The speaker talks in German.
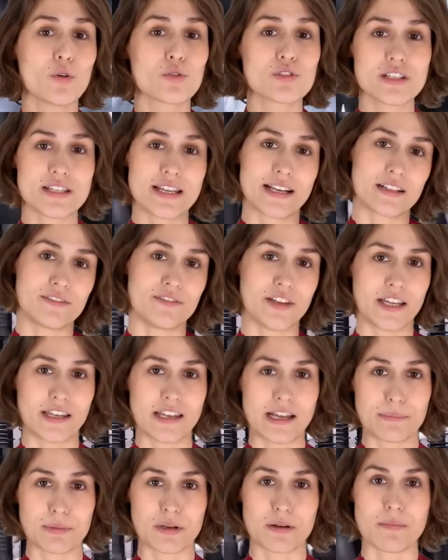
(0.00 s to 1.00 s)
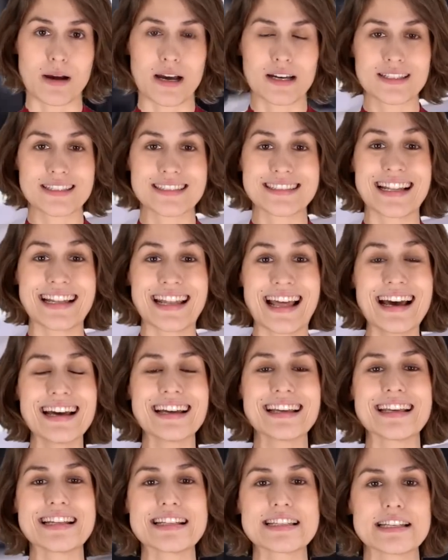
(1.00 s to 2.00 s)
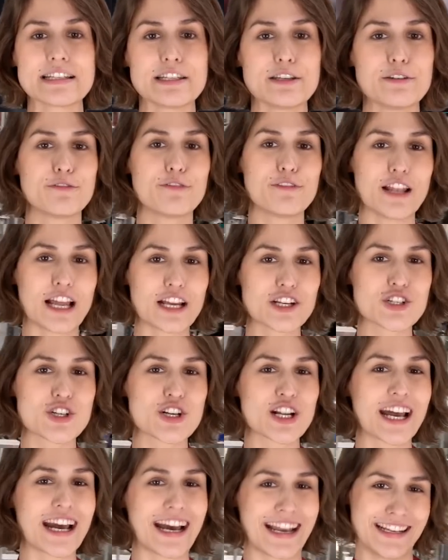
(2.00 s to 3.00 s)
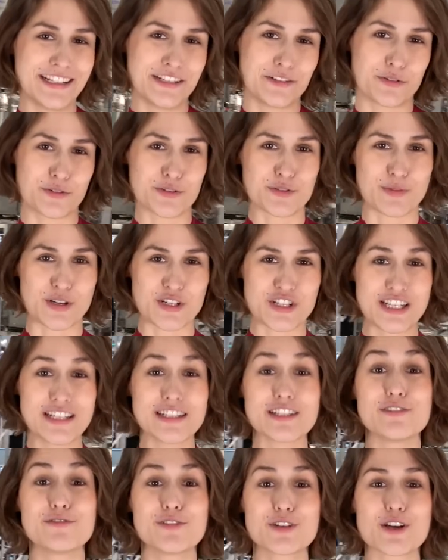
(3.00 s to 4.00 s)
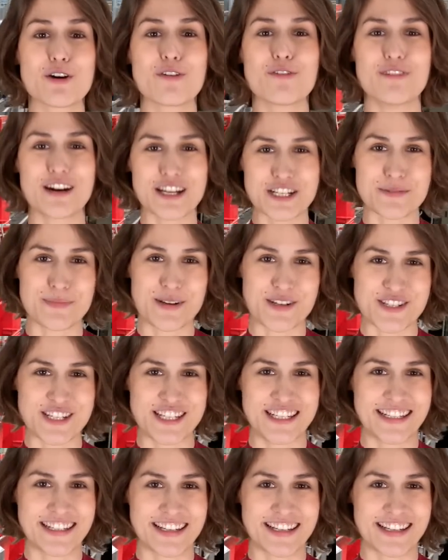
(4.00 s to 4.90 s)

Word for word: und die Deckel werden abgemacht. Danach geht es in Flaschenreinigungsmaschine, die wird auch Waschmaschine